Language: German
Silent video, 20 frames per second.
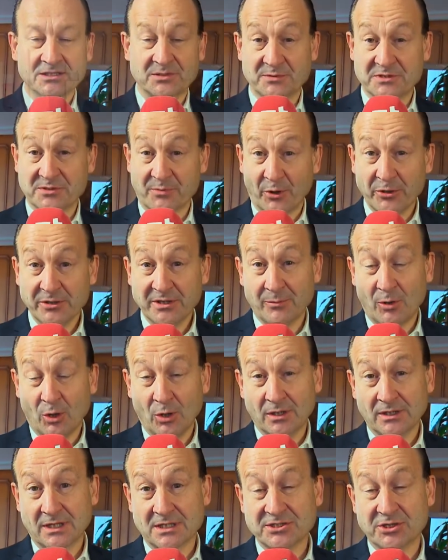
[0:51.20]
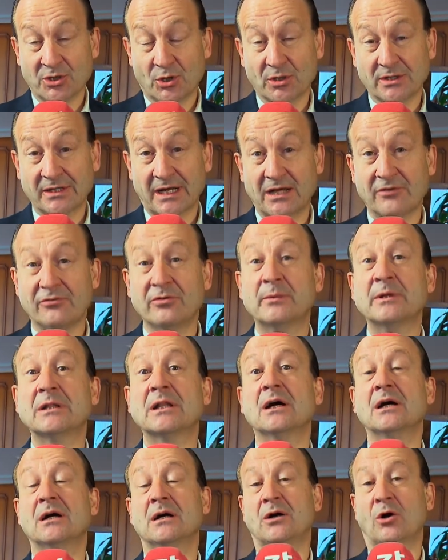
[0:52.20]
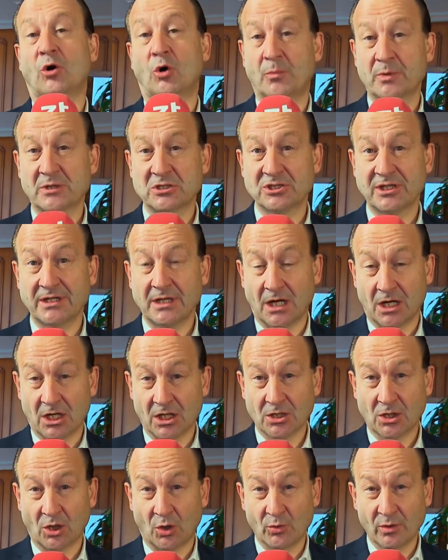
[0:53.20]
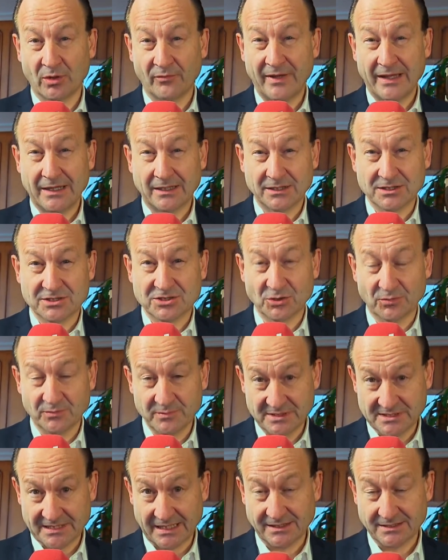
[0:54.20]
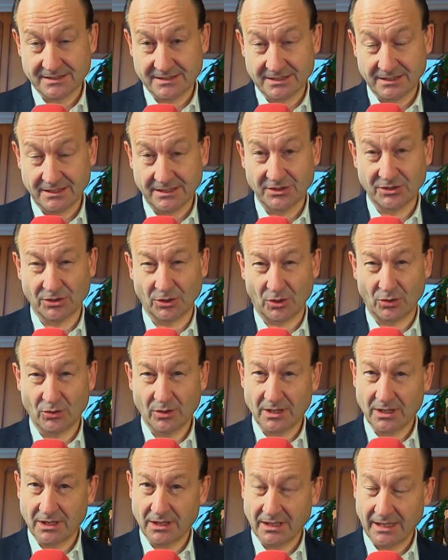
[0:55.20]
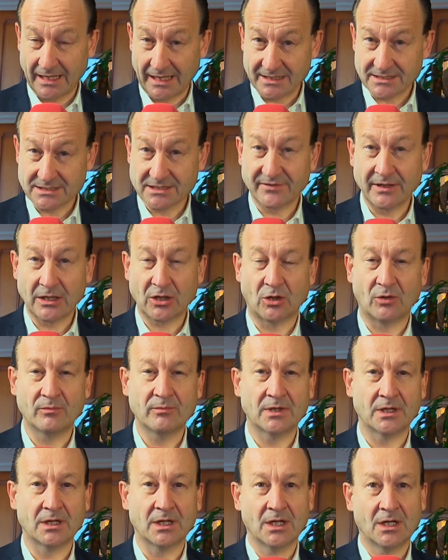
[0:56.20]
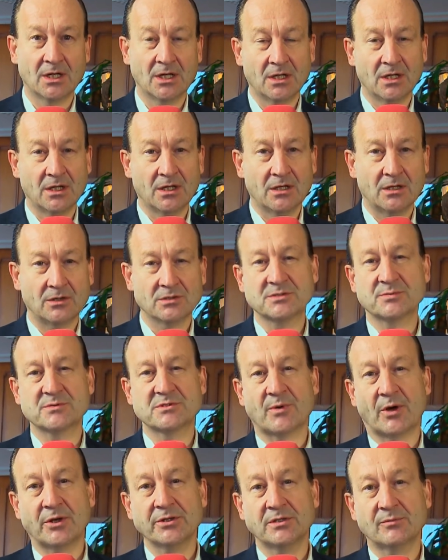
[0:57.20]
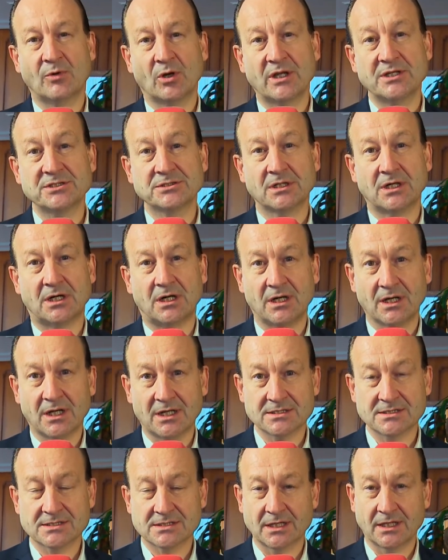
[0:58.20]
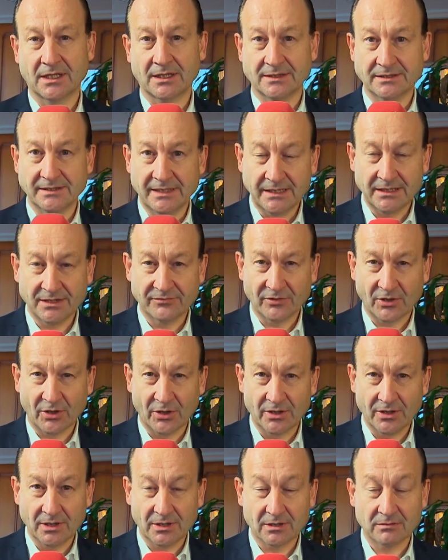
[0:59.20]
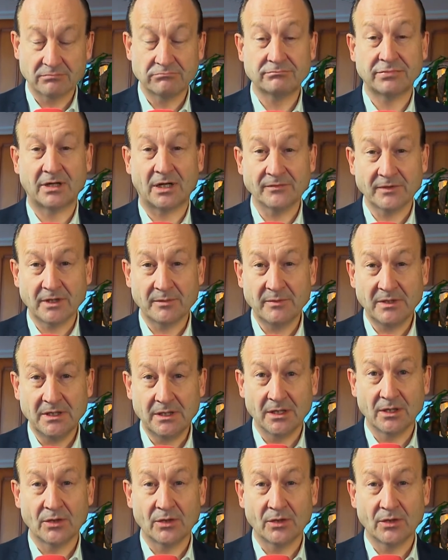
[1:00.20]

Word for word: Zum zweiten Mal dieses Jahr treffen wir den obersten Aargauer Wirt zum ZC Talk. Herzlich willkommen. Und zum zweiten Mal ist der Anlass nicht erfreulich. Die Pandemie